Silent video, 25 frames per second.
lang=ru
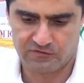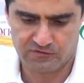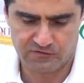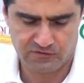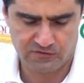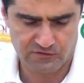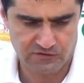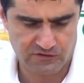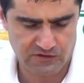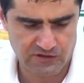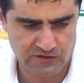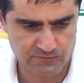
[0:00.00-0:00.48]

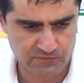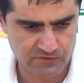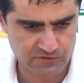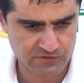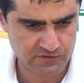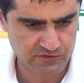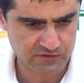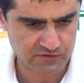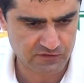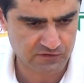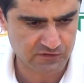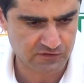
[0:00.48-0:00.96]
ни,
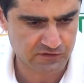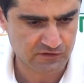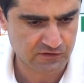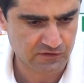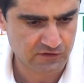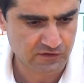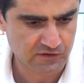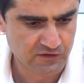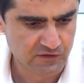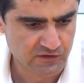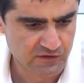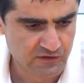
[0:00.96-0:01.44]
капельки не
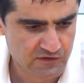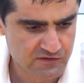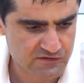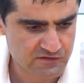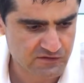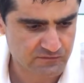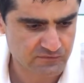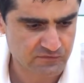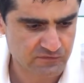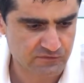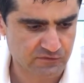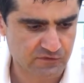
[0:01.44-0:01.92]

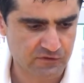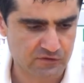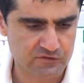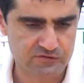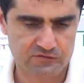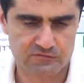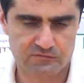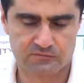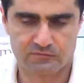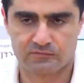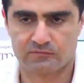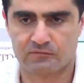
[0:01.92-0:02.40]

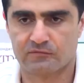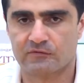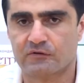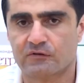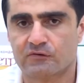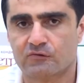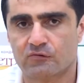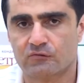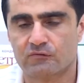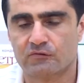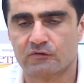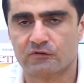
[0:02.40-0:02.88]
сомневаюсь.
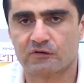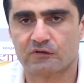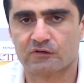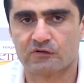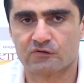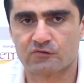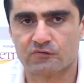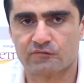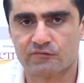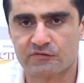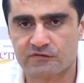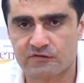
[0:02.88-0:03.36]
Готовы
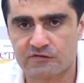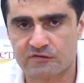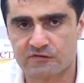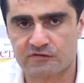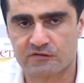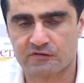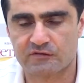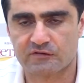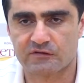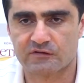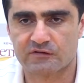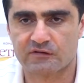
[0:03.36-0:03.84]
хорошо
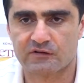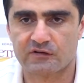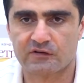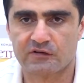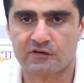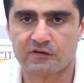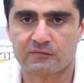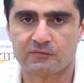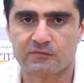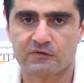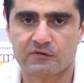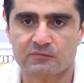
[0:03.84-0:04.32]
физически к этой
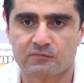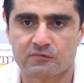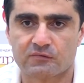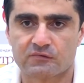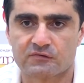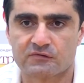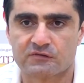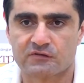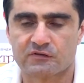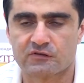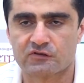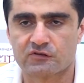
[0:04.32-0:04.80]
игре были.
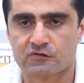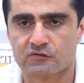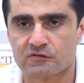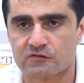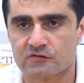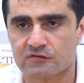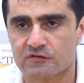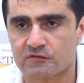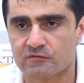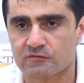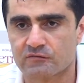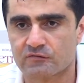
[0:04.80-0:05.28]
Просто я еще
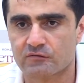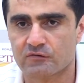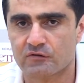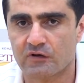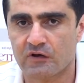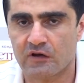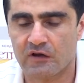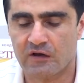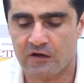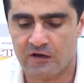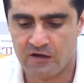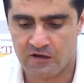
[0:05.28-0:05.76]
раз говорю,
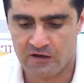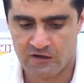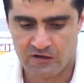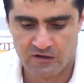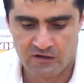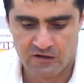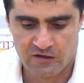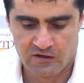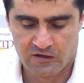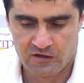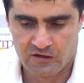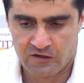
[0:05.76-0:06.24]

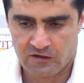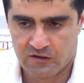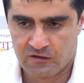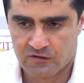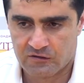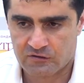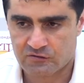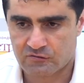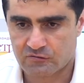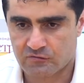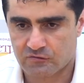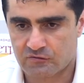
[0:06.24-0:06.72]

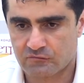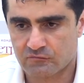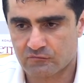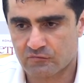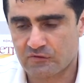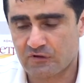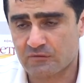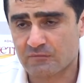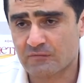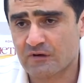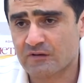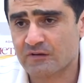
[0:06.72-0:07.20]
что ну,
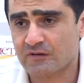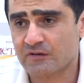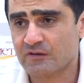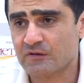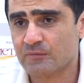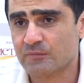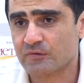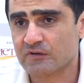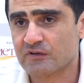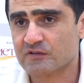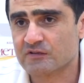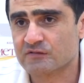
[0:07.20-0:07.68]
команда
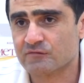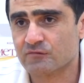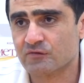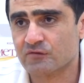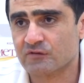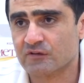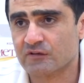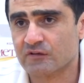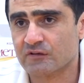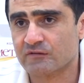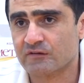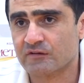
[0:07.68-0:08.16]

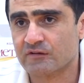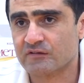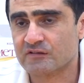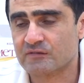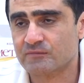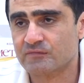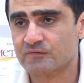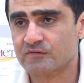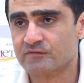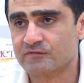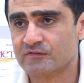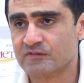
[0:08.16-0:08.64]
непроизвольно, наверное,
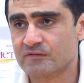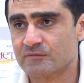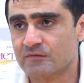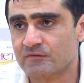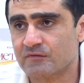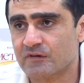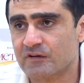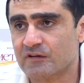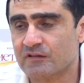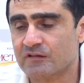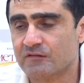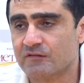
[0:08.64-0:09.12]
забит,
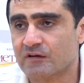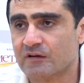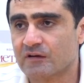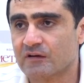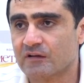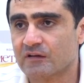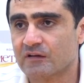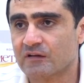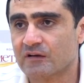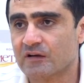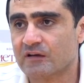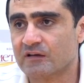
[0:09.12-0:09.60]
забивает два
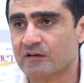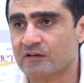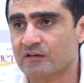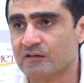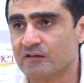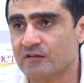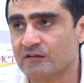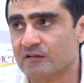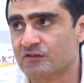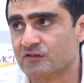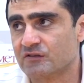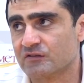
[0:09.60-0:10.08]
гола
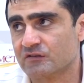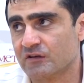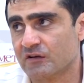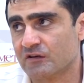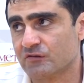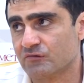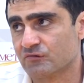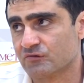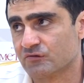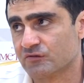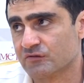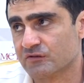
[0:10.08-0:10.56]
и
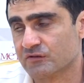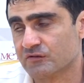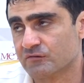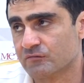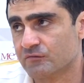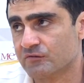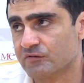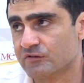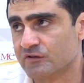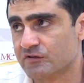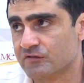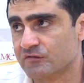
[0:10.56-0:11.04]
начинает уже
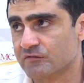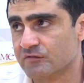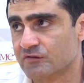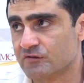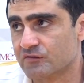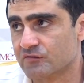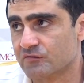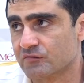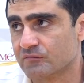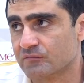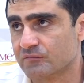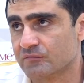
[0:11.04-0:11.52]
удерживать
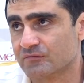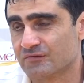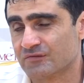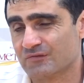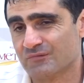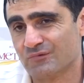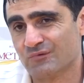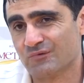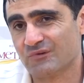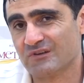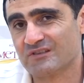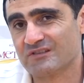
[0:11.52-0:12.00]
счет. Потому
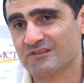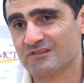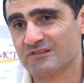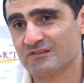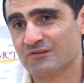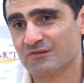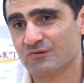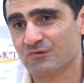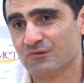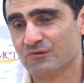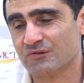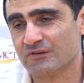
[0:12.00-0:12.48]
что много
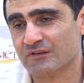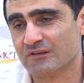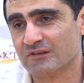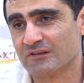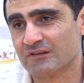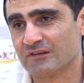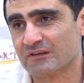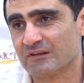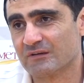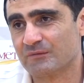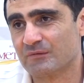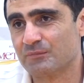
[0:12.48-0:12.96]
сил
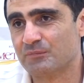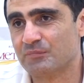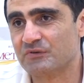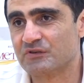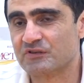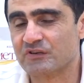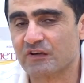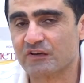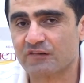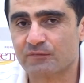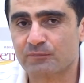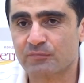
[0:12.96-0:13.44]
отдано, как бы
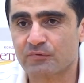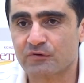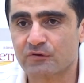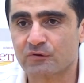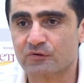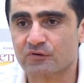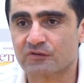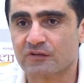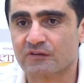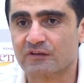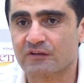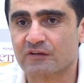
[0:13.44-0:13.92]
бежать
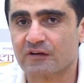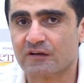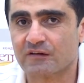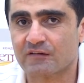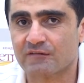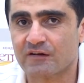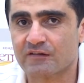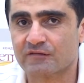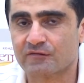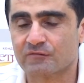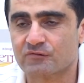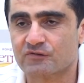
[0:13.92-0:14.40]
вперед,
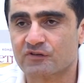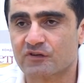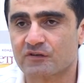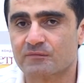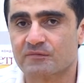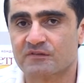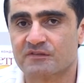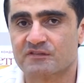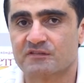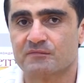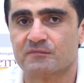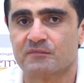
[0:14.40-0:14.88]
атаковать, включать
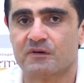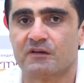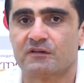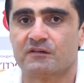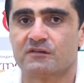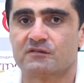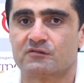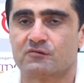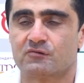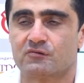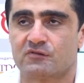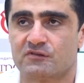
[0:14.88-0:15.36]

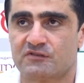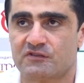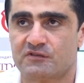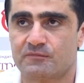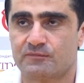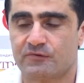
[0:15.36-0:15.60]
максимальные скорости